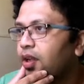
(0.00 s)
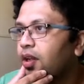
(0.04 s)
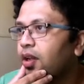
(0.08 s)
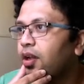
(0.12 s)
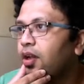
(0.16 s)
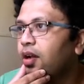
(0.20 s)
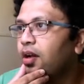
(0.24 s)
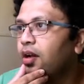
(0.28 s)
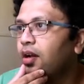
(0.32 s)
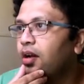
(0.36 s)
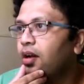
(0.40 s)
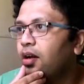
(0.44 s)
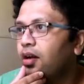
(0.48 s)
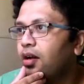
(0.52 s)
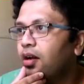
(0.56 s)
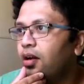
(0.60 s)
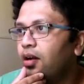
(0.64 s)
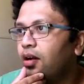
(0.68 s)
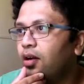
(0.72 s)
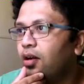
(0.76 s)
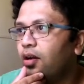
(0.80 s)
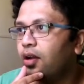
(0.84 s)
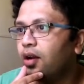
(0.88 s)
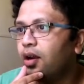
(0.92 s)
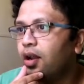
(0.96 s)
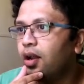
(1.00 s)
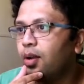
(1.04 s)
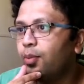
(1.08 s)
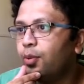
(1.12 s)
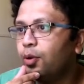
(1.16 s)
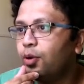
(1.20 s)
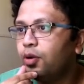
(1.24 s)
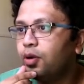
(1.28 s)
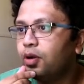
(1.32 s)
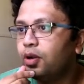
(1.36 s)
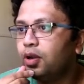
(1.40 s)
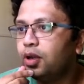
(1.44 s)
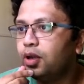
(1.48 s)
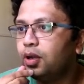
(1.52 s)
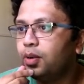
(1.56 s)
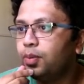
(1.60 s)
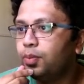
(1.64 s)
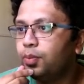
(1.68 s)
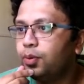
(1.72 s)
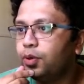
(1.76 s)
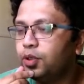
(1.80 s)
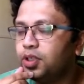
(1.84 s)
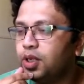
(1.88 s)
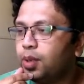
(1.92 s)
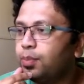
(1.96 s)
आ, और हम लोग
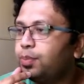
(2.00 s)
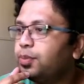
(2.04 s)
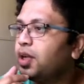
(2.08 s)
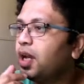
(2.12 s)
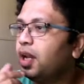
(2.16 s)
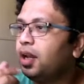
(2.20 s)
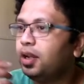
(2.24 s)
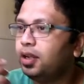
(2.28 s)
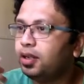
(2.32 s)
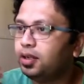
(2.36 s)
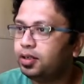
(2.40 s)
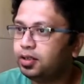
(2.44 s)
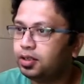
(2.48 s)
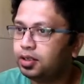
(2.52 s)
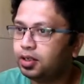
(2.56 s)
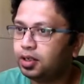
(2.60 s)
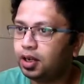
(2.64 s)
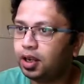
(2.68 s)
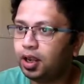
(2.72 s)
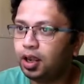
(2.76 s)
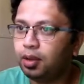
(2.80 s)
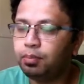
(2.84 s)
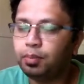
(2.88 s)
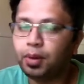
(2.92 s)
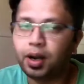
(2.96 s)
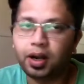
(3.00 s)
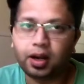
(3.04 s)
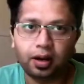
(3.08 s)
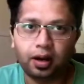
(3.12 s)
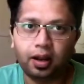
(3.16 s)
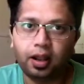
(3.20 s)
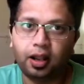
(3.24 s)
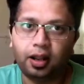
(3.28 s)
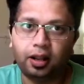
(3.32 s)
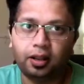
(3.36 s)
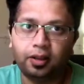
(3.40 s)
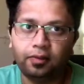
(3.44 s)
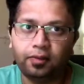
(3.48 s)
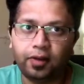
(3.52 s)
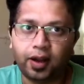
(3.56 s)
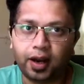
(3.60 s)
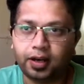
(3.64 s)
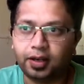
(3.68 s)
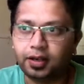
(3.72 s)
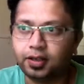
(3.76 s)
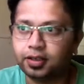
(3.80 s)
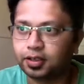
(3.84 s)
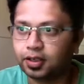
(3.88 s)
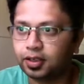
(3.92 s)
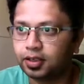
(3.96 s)
पुशअप चैलेंज के मेंटल हेल्थ फैक्ट
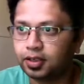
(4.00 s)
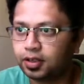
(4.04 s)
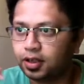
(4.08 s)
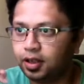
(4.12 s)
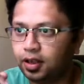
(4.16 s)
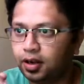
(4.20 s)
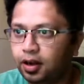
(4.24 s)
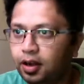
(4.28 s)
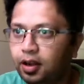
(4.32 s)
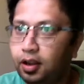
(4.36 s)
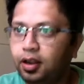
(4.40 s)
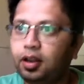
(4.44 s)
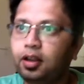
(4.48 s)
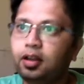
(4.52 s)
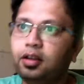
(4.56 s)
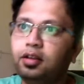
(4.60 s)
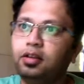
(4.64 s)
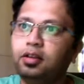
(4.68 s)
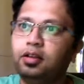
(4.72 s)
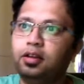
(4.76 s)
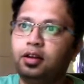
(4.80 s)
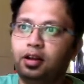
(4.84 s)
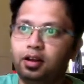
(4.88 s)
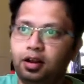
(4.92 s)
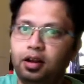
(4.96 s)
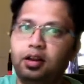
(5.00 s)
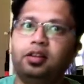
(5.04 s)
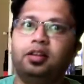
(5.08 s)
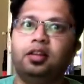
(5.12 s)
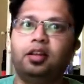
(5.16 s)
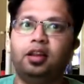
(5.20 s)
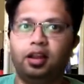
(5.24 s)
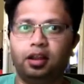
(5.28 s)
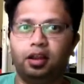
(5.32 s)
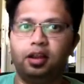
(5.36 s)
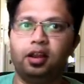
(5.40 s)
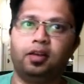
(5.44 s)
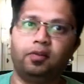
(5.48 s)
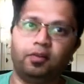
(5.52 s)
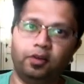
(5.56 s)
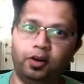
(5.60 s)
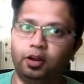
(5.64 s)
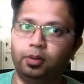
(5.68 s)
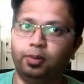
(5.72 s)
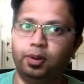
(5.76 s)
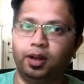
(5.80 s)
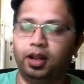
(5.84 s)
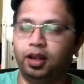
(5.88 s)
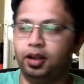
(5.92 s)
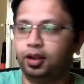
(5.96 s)
डिस्कस कर रहे हैं हर दिन एक एक वीडियो
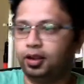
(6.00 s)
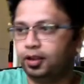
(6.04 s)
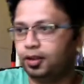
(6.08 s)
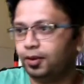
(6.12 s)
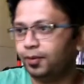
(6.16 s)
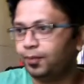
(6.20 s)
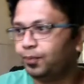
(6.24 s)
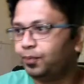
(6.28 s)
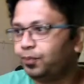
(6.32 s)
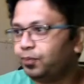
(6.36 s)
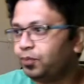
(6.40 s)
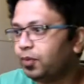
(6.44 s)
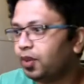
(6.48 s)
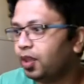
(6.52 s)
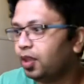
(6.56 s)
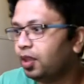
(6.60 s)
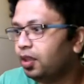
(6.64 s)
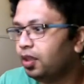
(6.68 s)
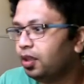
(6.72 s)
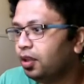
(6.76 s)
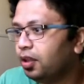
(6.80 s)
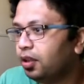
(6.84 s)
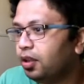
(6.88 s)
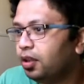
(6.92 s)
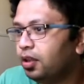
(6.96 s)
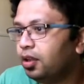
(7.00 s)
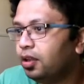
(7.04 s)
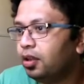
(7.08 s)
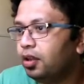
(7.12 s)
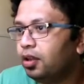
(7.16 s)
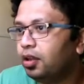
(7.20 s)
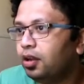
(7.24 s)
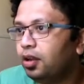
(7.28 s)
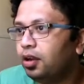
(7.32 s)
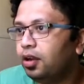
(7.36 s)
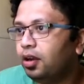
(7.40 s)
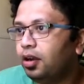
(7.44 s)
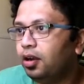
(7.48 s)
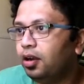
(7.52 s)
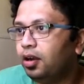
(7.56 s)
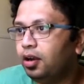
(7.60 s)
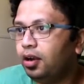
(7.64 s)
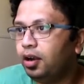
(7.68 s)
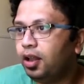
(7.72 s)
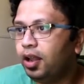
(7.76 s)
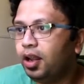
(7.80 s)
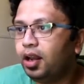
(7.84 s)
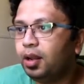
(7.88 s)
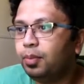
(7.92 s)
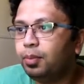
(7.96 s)
बना के
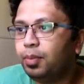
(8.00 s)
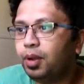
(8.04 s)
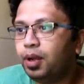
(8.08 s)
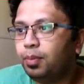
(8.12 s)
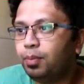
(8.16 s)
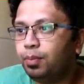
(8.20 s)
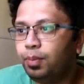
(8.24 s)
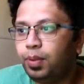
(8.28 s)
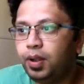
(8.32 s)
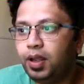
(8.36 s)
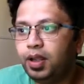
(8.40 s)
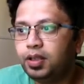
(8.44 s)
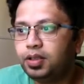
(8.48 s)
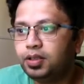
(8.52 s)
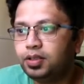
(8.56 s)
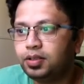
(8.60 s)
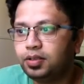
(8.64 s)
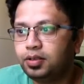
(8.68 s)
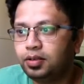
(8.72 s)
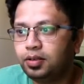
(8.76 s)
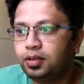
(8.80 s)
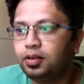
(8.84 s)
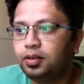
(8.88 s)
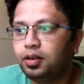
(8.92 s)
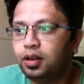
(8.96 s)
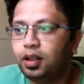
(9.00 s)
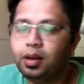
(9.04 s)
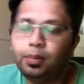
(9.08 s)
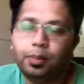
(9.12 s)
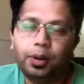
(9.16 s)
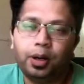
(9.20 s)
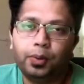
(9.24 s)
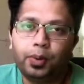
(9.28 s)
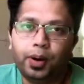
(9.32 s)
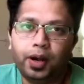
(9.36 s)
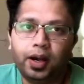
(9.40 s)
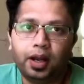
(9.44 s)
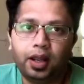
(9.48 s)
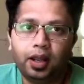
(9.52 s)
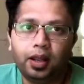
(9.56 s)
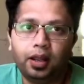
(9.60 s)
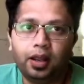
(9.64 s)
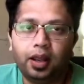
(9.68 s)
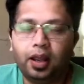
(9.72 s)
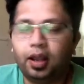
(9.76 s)
डे नंबर बीस डे नंबर ट्वेंटी एक